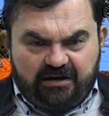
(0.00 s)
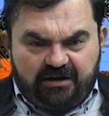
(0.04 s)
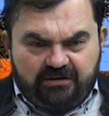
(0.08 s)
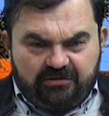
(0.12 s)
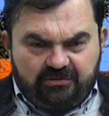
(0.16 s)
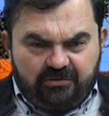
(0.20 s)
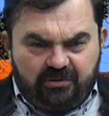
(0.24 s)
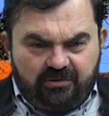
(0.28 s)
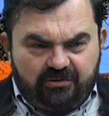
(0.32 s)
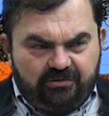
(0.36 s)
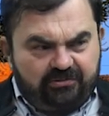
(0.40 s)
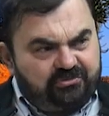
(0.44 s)
na
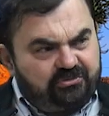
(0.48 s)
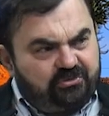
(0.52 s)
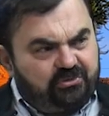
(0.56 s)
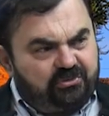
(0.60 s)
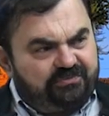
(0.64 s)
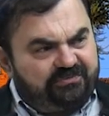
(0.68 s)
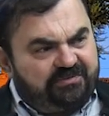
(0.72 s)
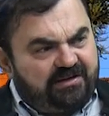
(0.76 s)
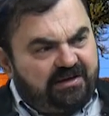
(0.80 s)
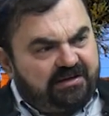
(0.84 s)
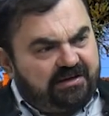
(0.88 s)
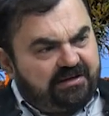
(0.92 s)
tu,
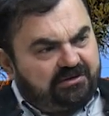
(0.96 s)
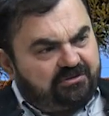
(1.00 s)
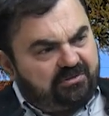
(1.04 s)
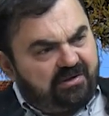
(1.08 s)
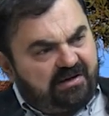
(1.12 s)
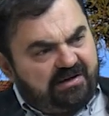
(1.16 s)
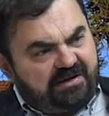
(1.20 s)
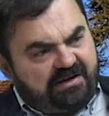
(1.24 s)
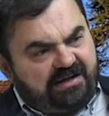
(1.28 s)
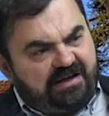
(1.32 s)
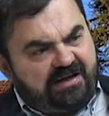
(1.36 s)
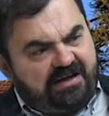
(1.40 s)
tu ver a
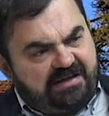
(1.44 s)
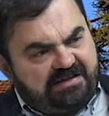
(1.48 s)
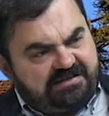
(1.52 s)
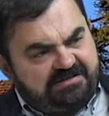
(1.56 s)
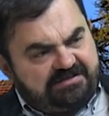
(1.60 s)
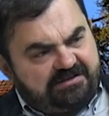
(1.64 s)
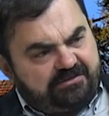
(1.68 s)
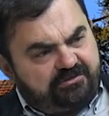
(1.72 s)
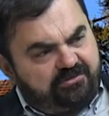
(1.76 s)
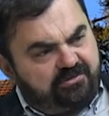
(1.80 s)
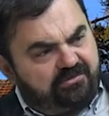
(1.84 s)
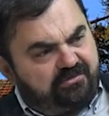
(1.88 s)
tua
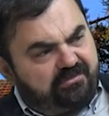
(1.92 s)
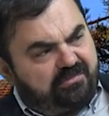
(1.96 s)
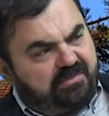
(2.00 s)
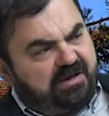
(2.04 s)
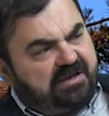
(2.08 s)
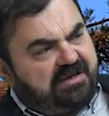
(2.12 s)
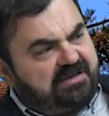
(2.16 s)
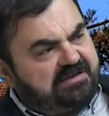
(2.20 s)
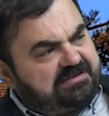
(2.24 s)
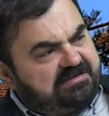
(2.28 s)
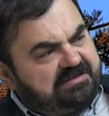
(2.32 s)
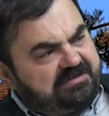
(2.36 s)
casa com
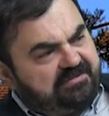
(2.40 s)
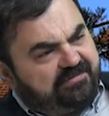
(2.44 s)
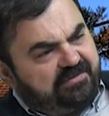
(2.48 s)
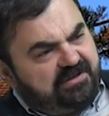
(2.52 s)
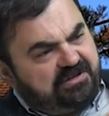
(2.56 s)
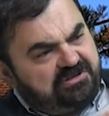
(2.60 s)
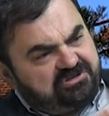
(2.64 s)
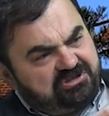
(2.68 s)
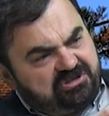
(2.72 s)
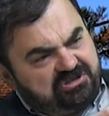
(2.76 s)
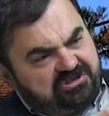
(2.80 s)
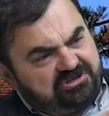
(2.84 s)
mais de
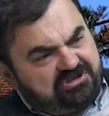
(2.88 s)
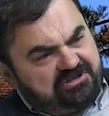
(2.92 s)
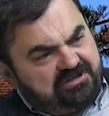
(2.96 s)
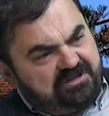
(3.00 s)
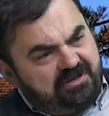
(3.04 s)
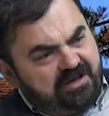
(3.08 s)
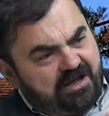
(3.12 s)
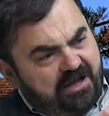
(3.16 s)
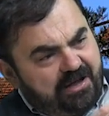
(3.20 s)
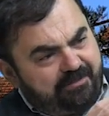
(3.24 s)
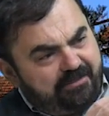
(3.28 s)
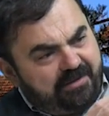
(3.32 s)
20
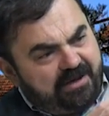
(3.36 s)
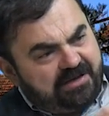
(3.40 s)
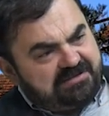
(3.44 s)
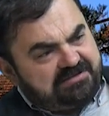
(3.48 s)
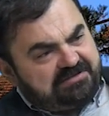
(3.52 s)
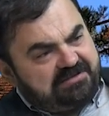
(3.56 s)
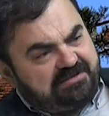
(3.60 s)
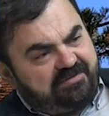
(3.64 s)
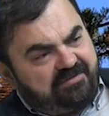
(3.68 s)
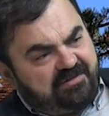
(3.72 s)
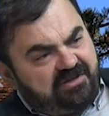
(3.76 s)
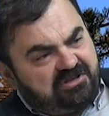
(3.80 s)
há
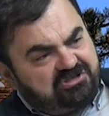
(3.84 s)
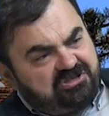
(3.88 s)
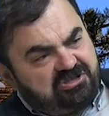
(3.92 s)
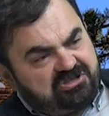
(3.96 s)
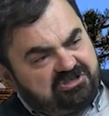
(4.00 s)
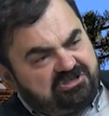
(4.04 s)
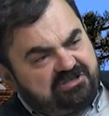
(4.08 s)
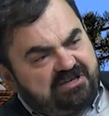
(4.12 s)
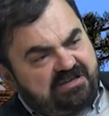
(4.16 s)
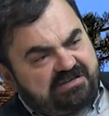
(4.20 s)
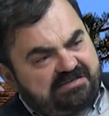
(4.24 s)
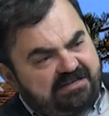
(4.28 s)
mais de 20
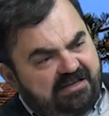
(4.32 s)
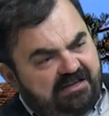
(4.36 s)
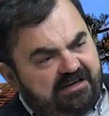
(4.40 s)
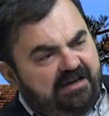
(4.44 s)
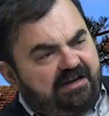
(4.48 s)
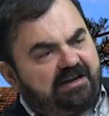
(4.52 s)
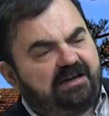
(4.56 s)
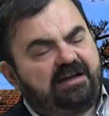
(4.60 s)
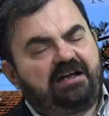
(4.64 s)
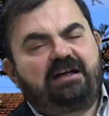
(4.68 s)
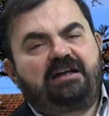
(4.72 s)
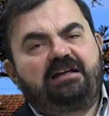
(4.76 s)
dias
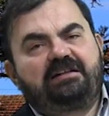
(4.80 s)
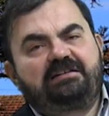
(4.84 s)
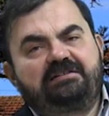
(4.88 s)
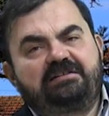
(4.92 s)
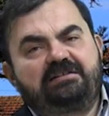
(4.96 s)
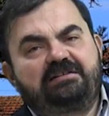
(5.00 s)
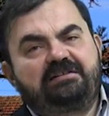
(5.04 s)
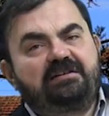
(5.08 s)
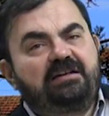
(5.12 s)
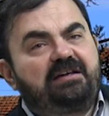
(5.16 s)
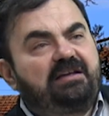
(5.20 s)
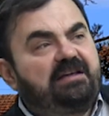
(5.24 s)

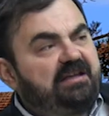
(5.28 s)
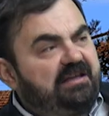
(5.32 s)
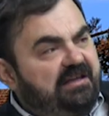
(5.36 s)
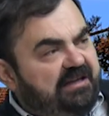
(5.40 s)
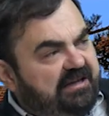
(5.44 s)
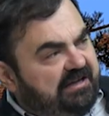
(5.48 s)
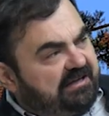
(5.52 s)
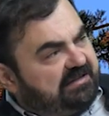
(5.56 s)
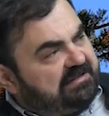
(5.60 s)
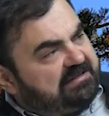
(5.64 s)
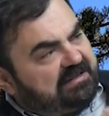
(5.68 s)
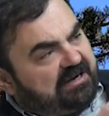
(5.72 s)
alagada,
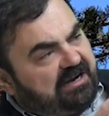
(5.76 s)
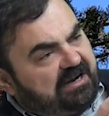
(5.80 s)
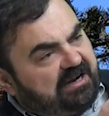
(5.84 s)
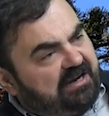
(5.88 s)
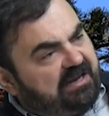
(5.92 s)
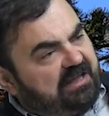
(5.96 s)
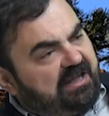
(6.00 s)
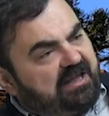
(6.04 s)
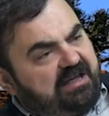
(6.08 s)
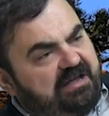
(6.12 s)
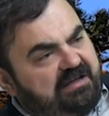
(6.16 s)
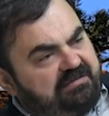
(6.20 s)
entrar
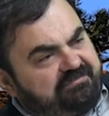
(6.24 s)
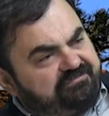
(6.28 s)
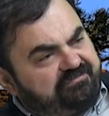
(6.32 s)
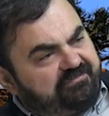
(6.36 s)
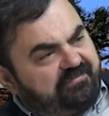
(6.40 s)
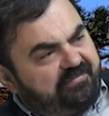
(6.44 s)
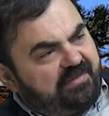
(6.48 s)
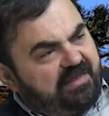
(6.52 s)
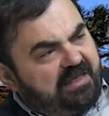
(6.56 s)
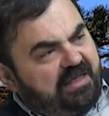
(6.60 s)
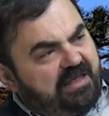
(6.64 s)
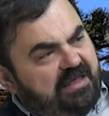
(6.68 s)

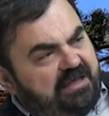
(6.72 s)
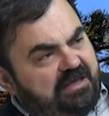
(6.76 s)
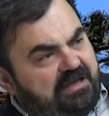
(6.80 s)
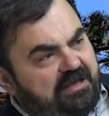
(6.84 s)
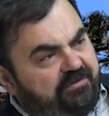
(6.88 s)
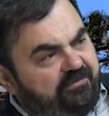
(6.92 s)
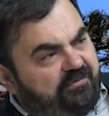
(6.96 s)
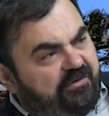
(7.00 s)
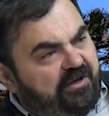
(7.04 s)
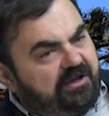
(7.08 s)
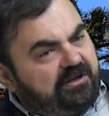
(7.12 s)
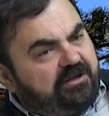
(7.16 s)
lá
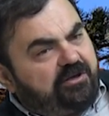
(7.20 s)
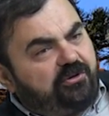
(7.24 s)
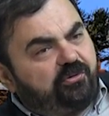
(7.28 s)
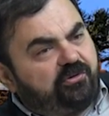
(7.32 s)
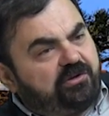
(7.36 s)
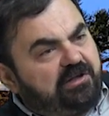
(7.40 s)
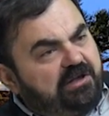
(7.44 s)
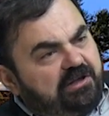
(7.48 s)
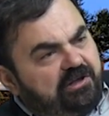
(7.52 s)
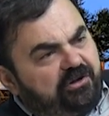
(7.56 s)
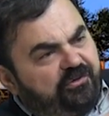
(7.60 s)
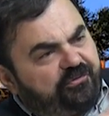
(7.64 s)
e ver que o
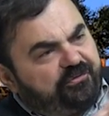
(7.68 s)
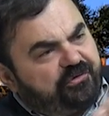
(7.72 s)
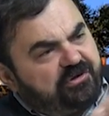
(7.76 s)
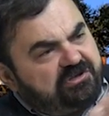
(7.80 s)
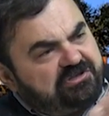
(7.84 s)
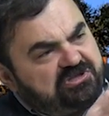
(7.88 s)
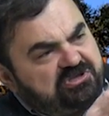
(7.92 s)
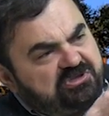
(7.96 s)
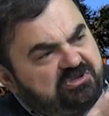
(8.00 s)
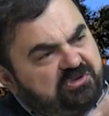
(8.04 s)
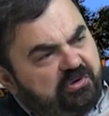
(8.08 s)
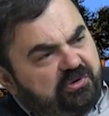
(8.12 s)
que não foi
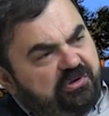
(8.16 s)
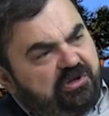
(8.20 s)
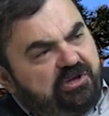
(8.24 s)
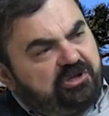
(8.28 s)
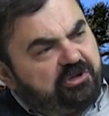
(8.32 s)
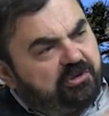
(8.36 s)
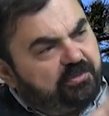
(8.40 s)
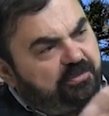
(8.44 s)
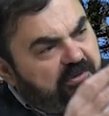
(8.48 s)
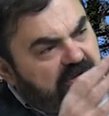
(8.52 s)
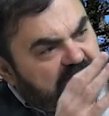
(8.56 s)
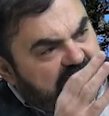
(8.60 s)

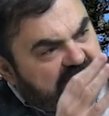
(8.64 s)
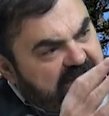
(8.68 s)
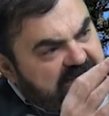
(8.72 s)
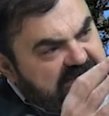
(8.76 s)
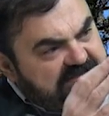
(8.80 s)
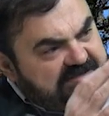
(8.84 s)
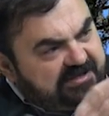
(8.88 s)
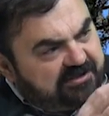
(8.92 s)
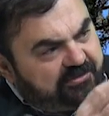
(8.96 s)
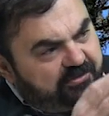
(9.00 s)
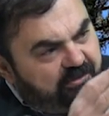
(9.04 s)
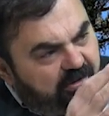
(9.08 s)
destruído pode ter
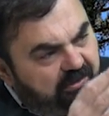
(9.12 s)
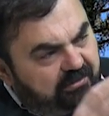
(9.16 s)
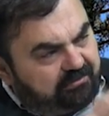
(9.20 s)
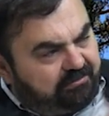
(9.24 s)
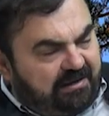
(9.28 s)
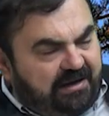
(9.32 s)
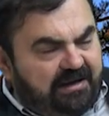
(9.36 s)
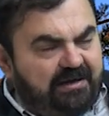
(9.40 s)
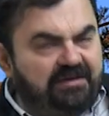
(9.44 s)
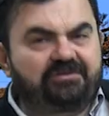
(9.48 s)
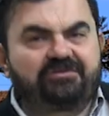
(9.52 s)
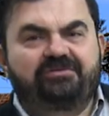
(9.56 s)
sido
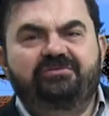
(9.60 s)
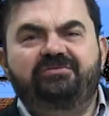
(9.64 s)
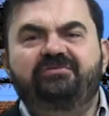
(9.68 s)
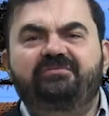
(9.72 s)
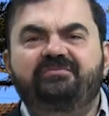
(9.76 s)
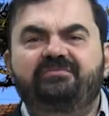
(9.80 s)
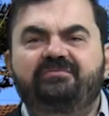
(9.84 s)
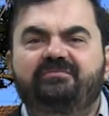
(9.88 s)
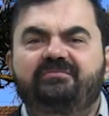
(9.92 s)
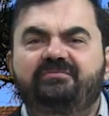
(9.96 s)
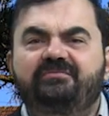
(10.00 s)
roubado.